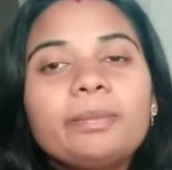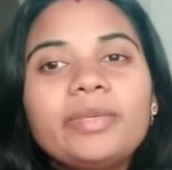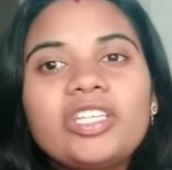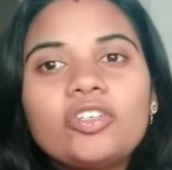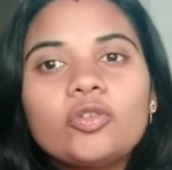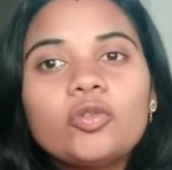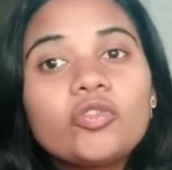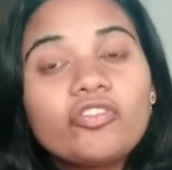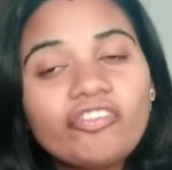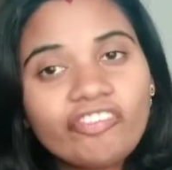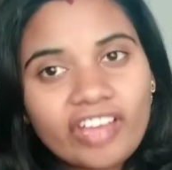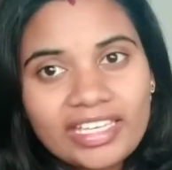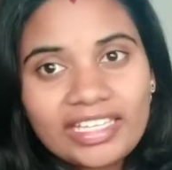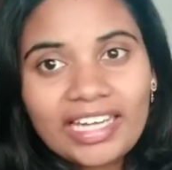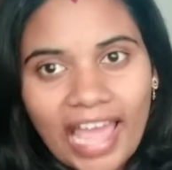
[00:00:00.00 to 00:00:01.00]
మీరు
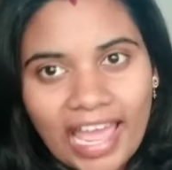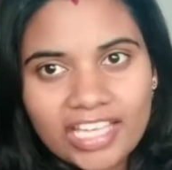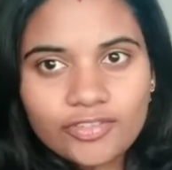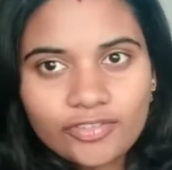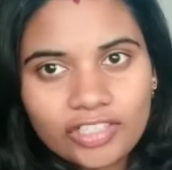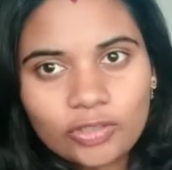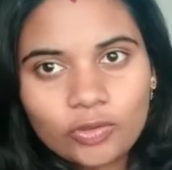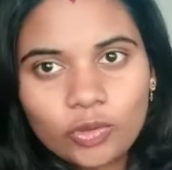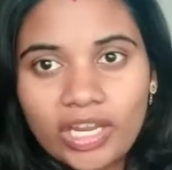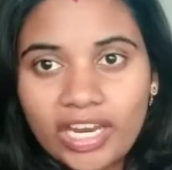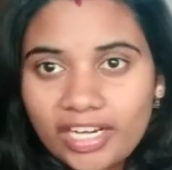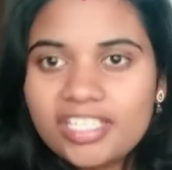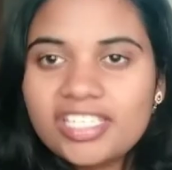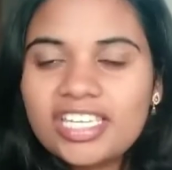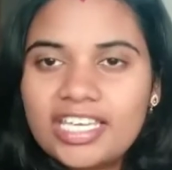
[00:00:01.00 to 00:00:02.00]
ఫైవ్ ల్యాక్స్ వరకు
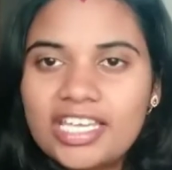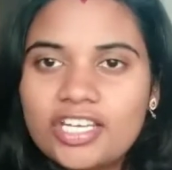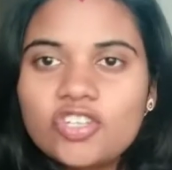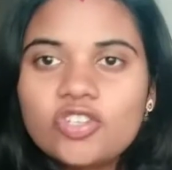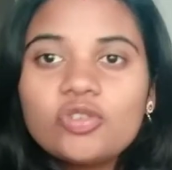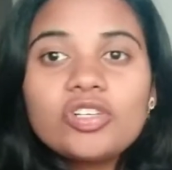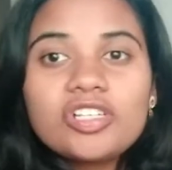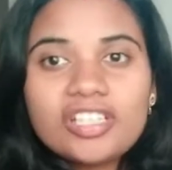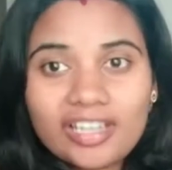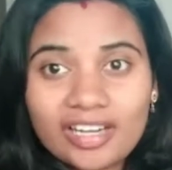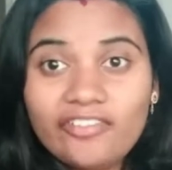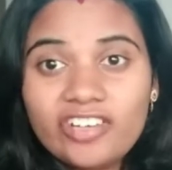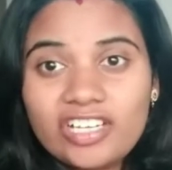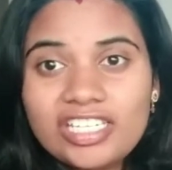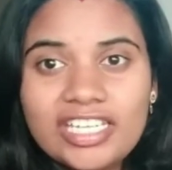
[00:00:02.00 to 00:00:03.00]
ఎర్న్ చేయొచ్చు
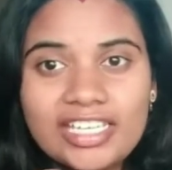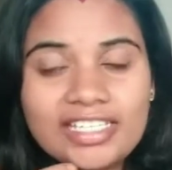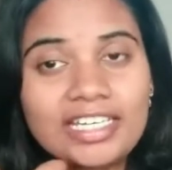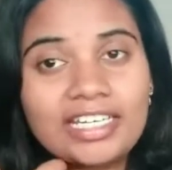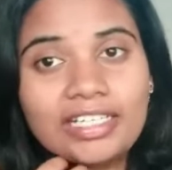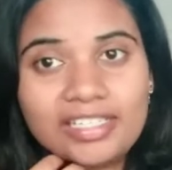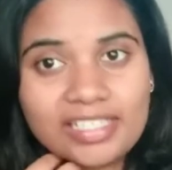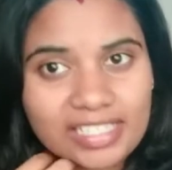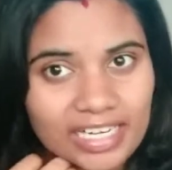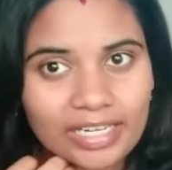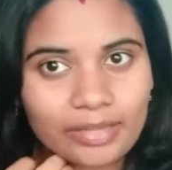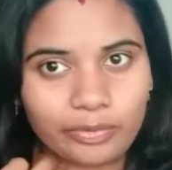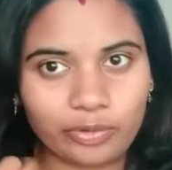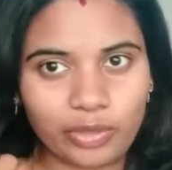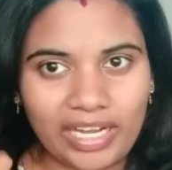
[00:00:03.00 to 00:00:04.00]
రెఫర్ చేసే
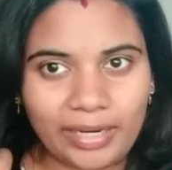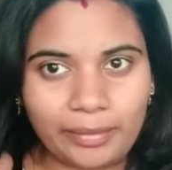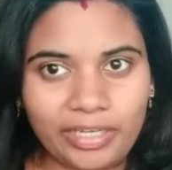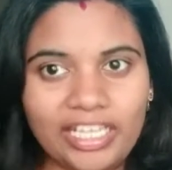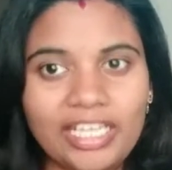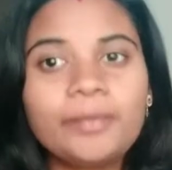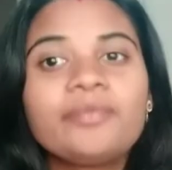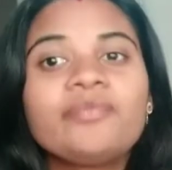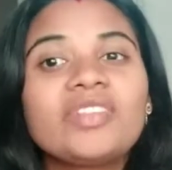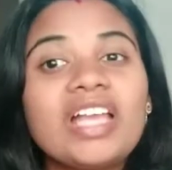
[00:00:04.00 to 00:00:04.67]
చేయడం ద్వారానే